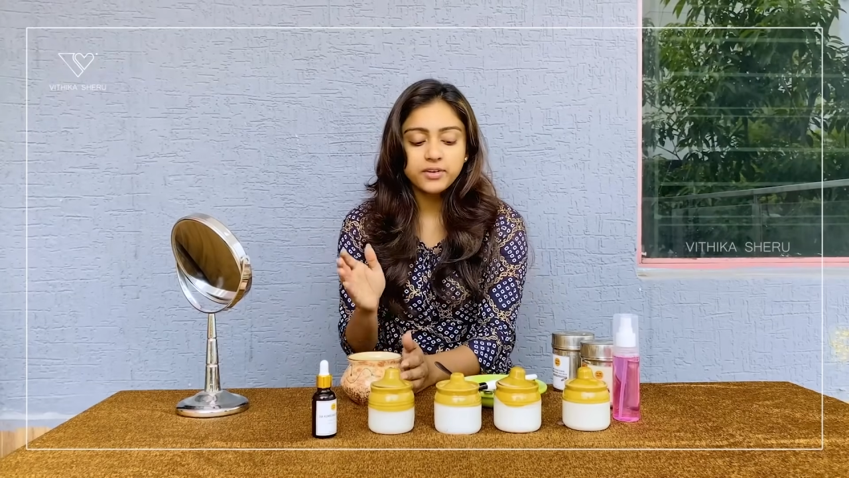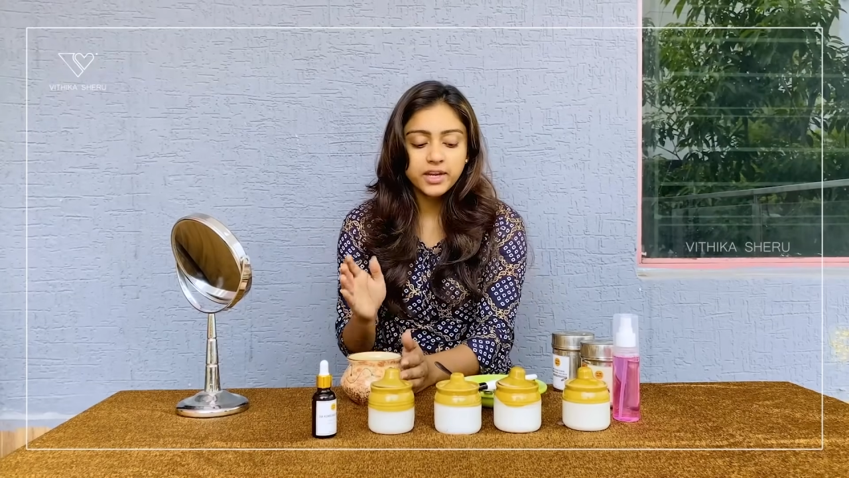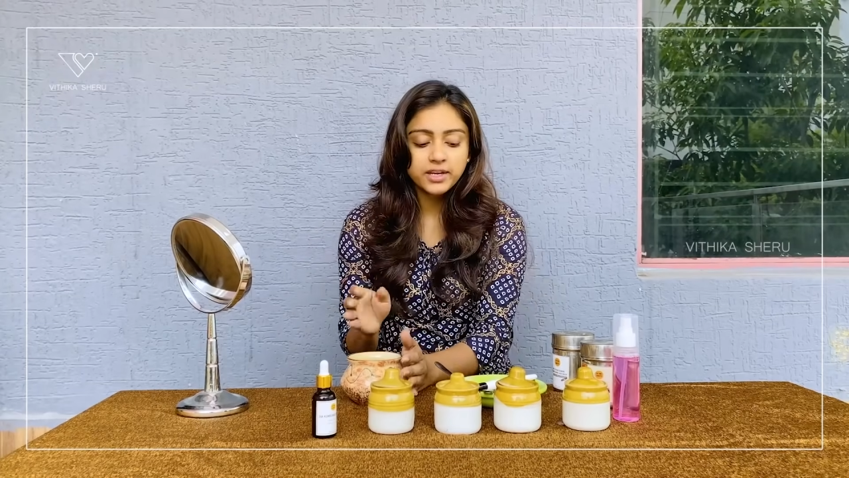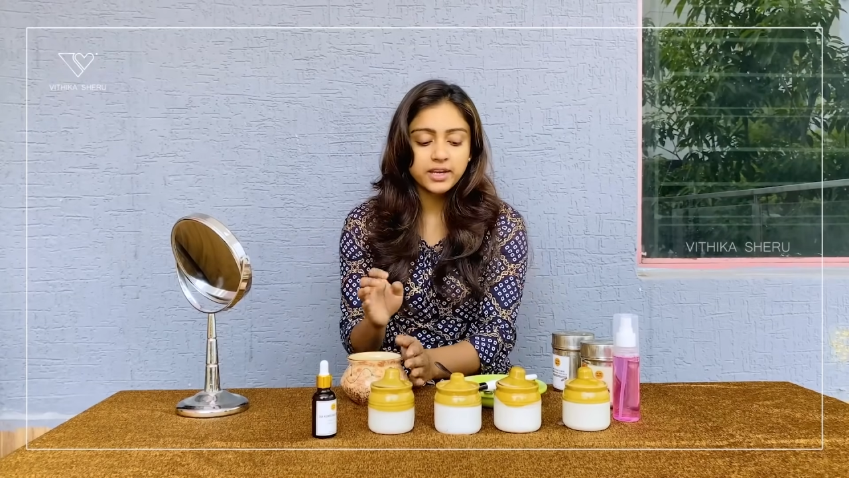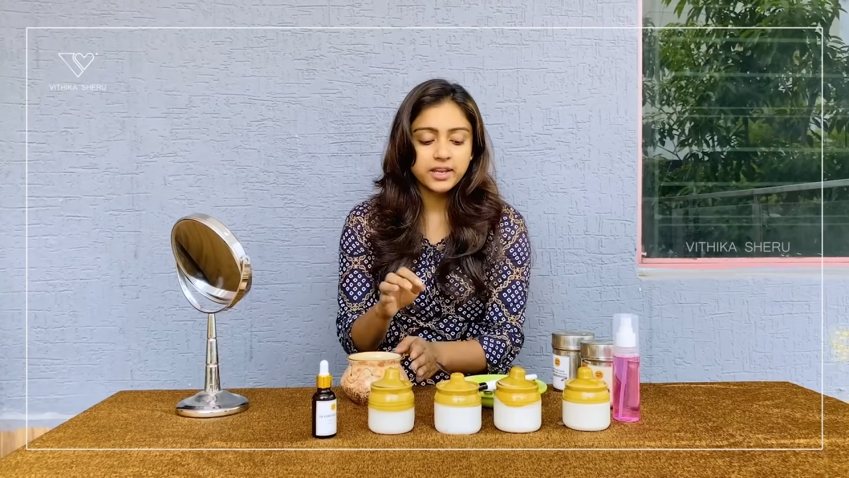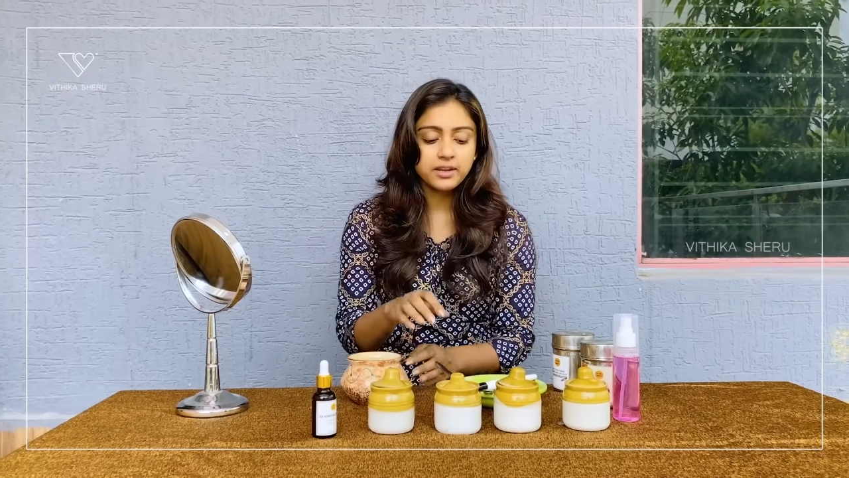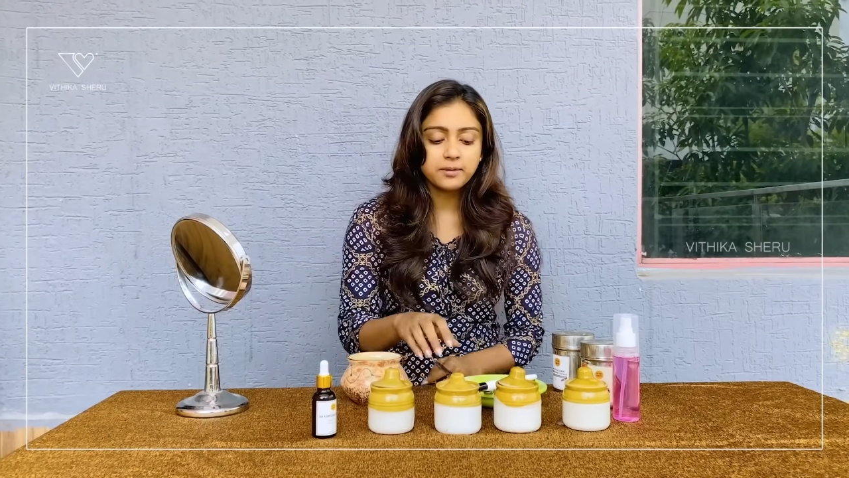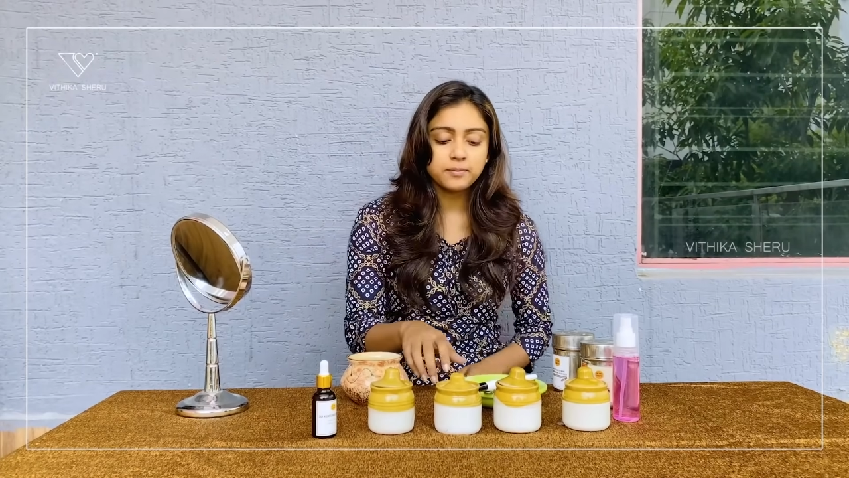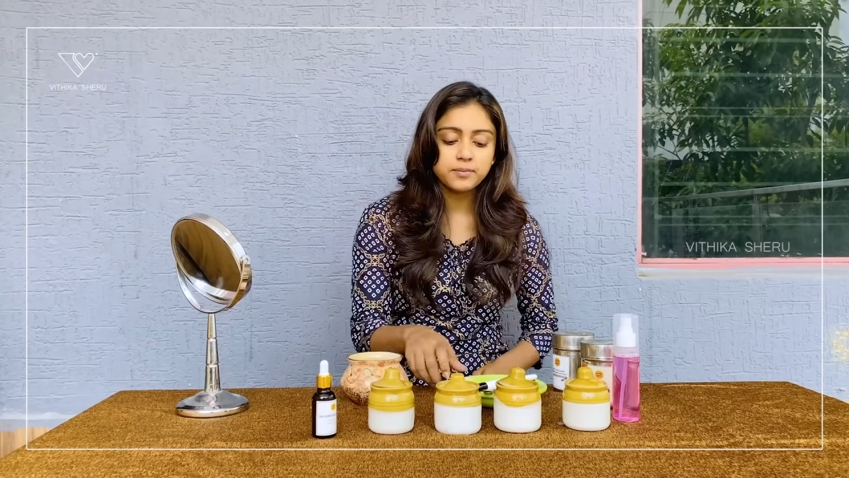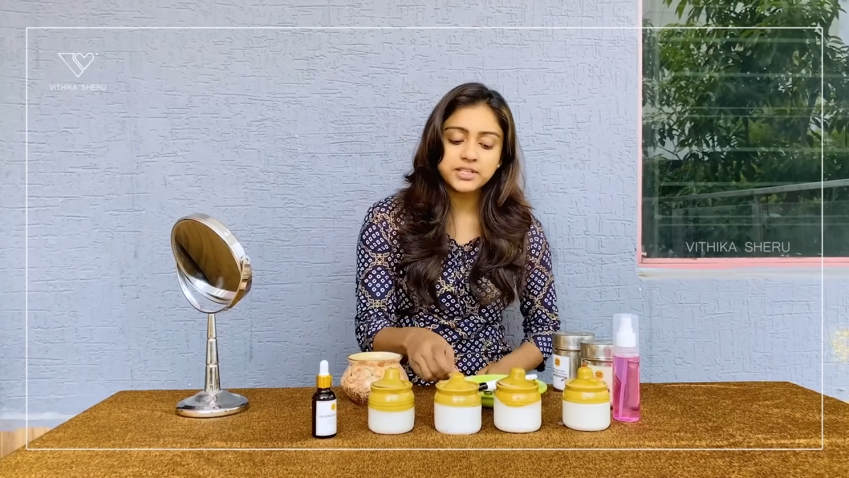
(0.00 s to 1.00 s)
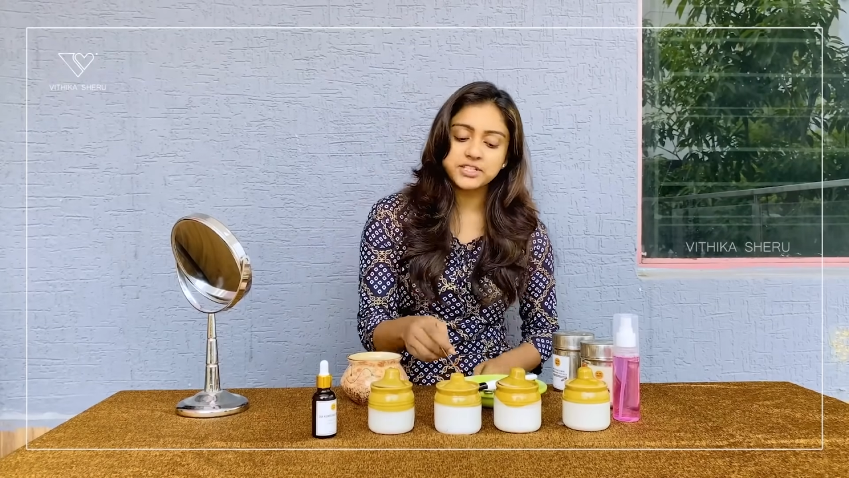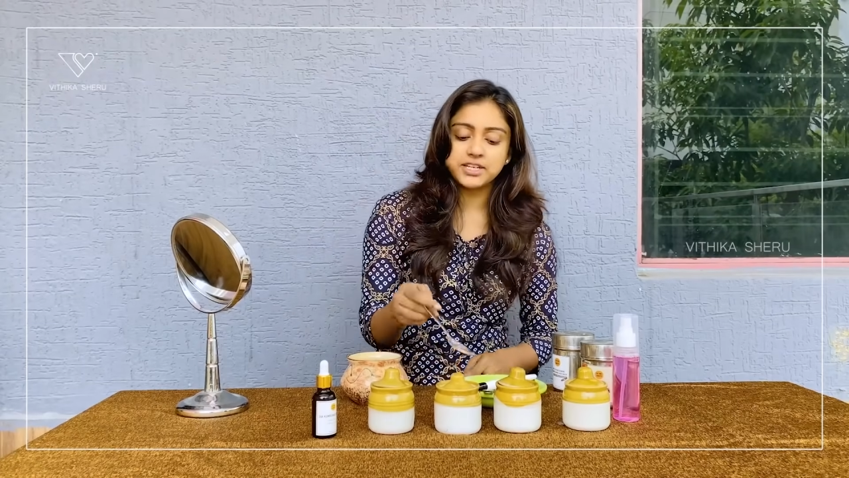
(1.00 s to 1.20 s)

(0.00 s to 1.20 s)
వీటిని మిక్స్